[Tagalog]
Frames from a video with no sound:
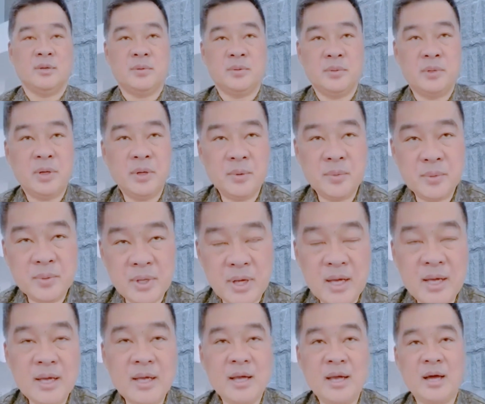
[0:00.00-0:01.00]

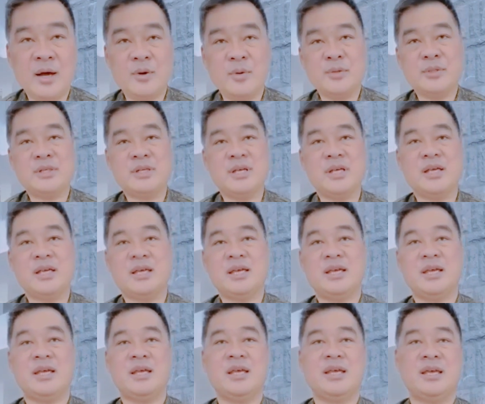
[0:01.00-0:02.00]
Unang-una, ako si
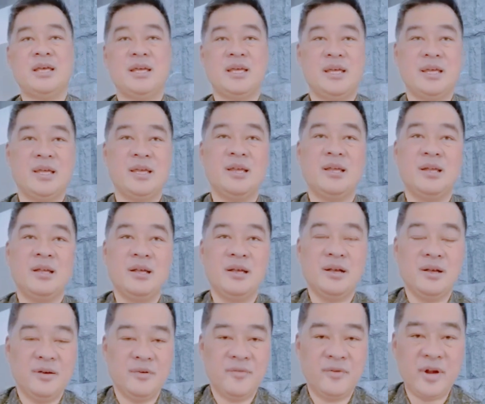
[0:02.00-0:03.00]

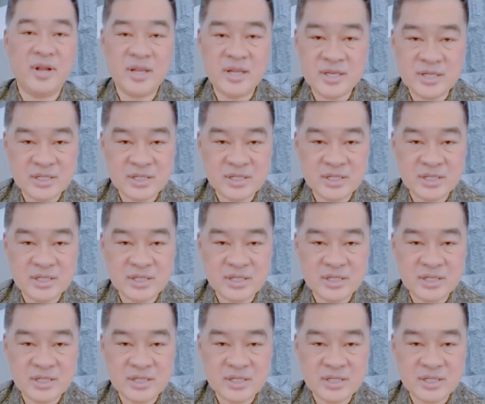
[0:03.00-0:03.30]
Freddy